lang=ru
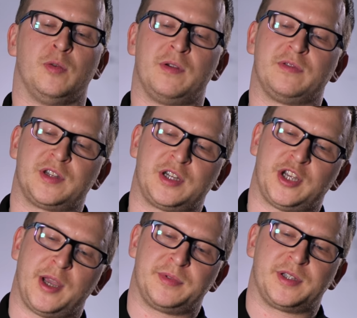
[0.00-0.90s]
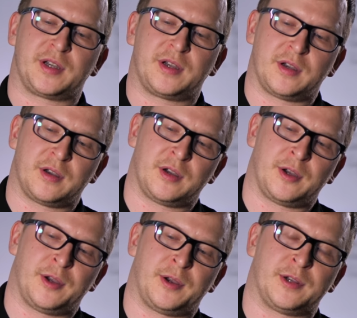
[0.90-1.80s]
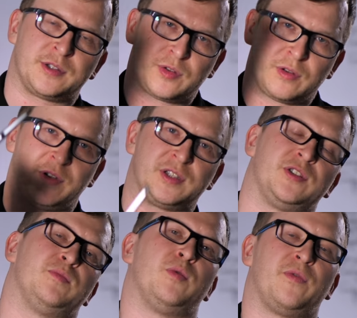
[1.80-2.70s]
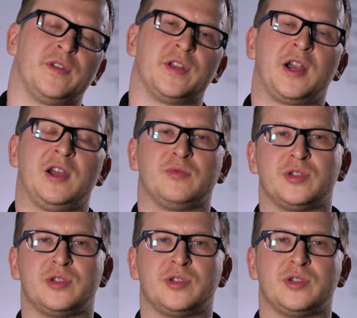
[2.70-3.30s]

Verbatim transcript: Но мы возвращаемся к 127 федеральному